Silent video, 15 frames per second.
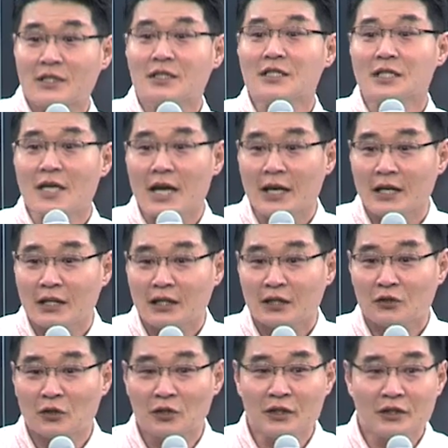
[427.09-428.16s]
승리의
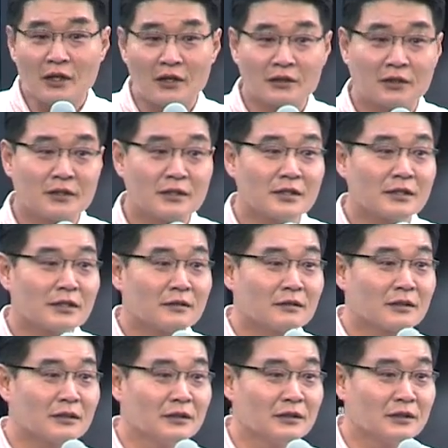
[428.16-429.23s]
또는 어떤
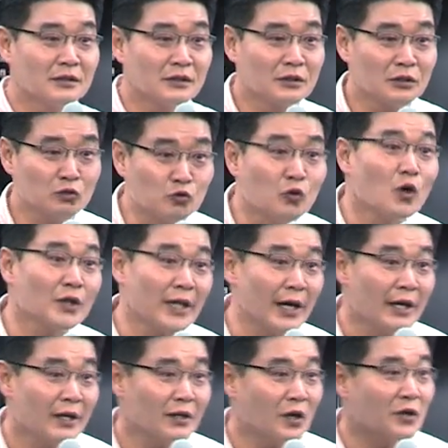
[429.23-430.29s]
그
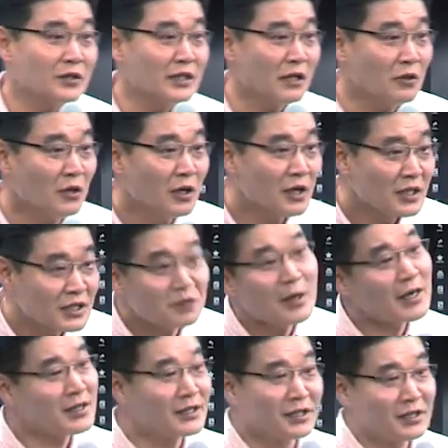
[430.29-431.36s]
구원의 역사로
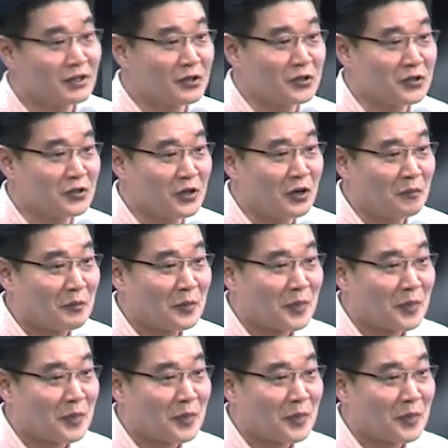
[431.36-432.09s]
승화를 시키는 것이죠.